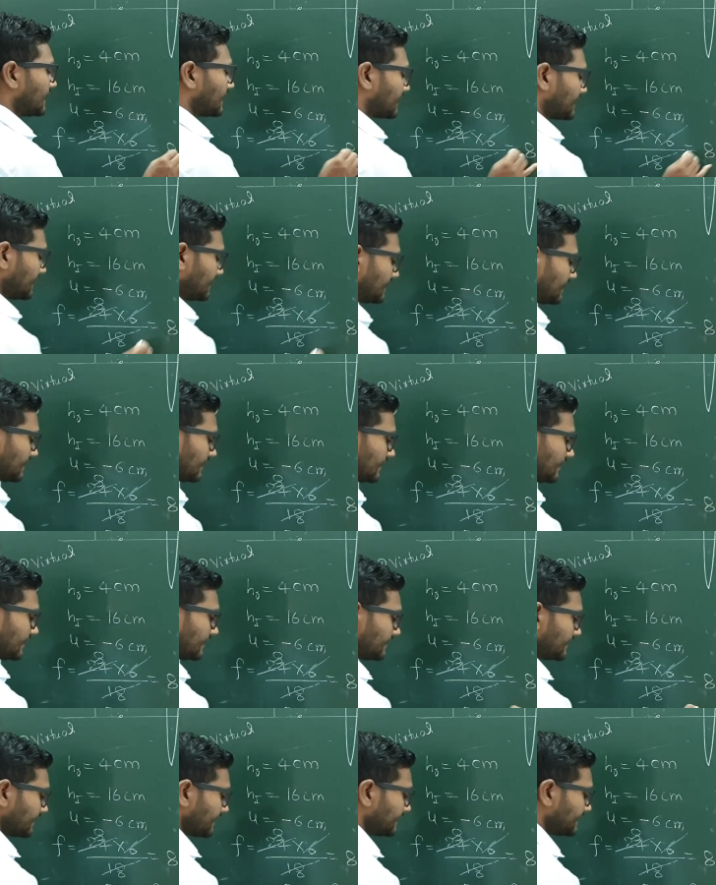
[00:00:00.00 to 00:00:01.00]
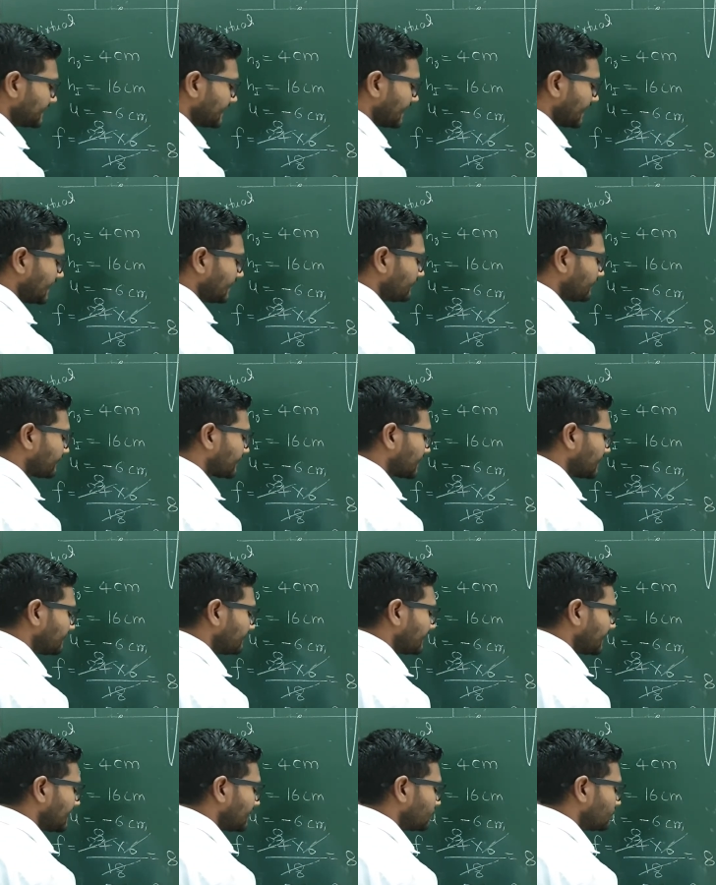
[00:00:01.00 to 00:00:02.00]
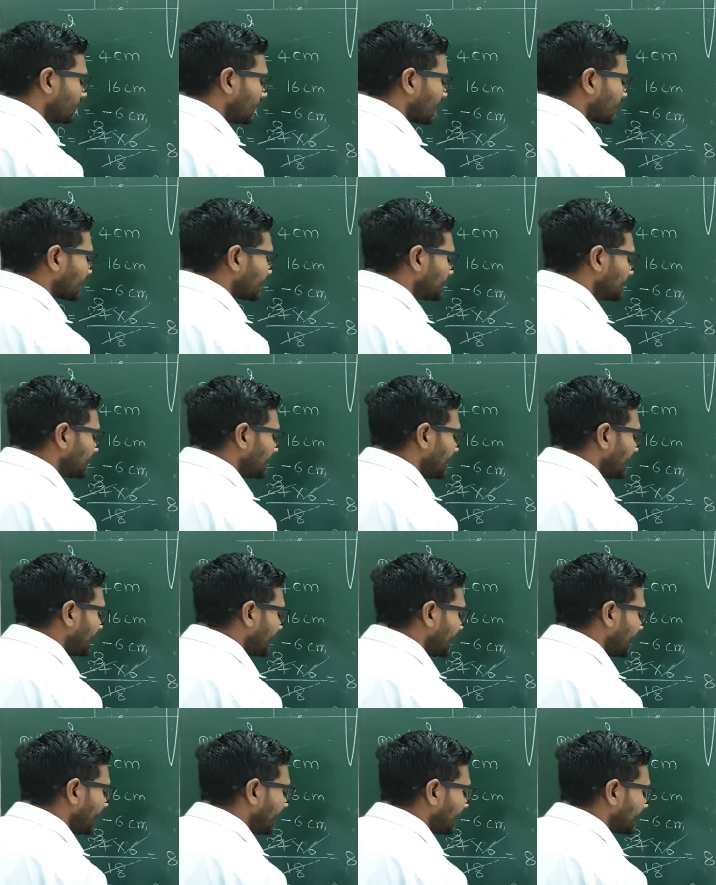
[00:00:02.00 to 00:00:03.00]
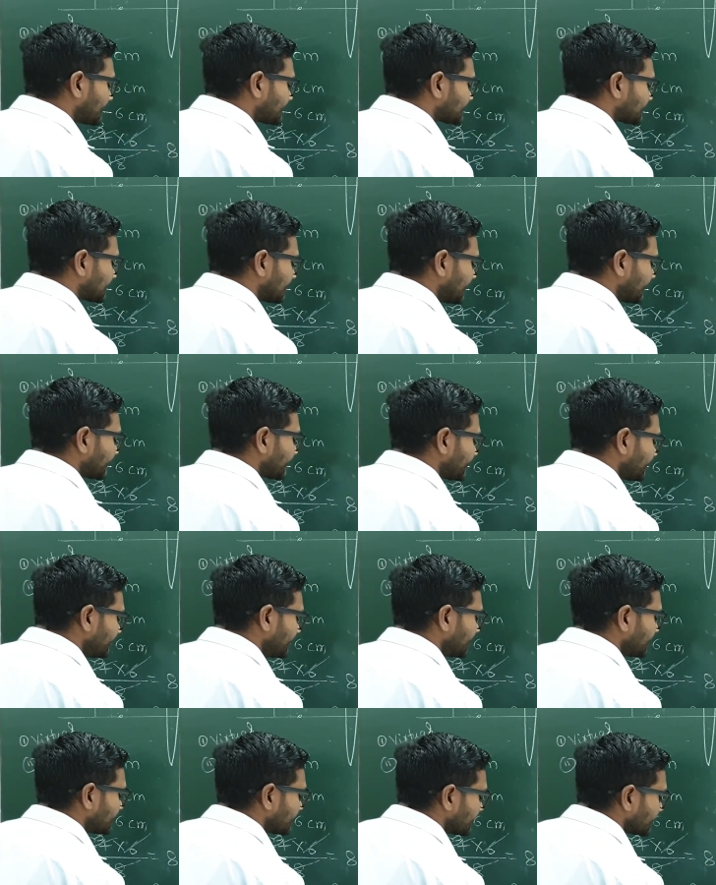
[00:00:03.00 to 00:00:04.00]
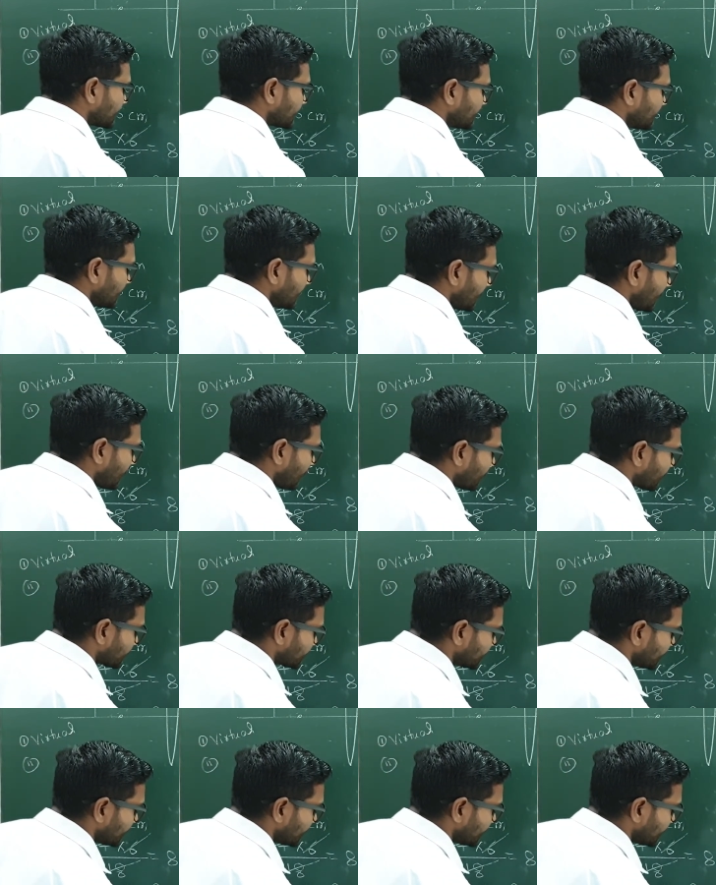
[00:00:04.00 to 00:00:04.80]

आ गया यानी f की वैल्यू आ गई है एट सेंटीमीटर और